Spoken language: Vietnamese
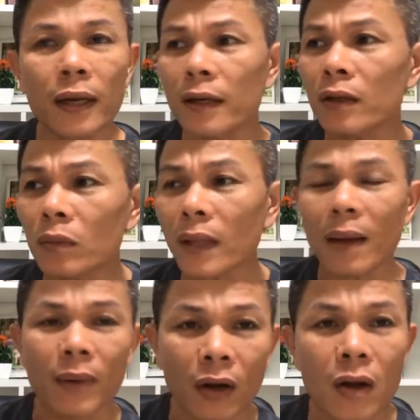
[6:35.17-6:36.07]
khi chúng
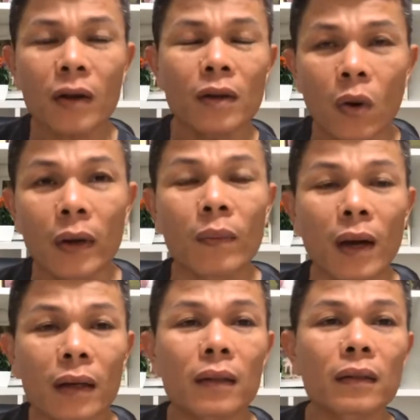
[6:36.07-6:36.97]
ta mà có cái nguồn
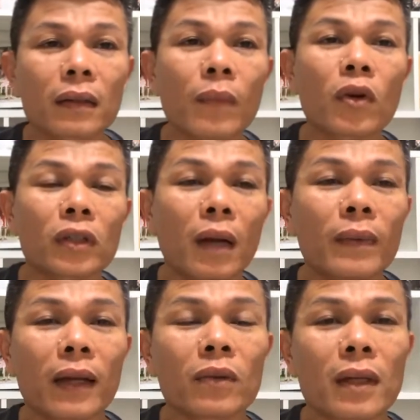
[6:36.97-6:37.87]
động lực trong cuộc
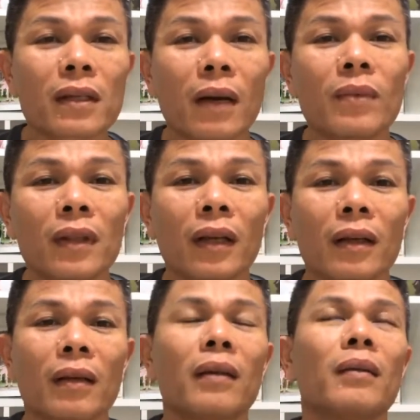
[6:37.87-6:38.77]
sống này chúng ta sống
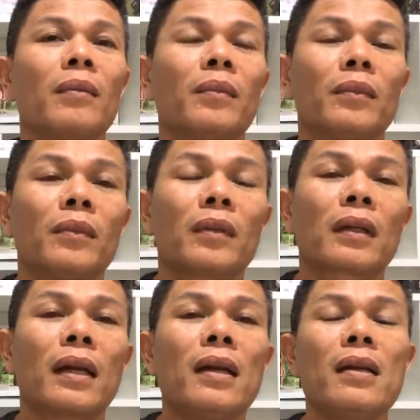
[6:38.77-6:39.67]
thì
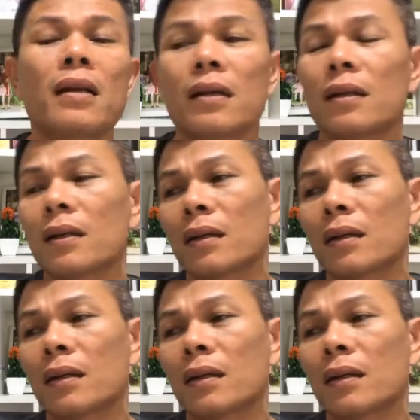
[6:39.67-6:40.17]
cái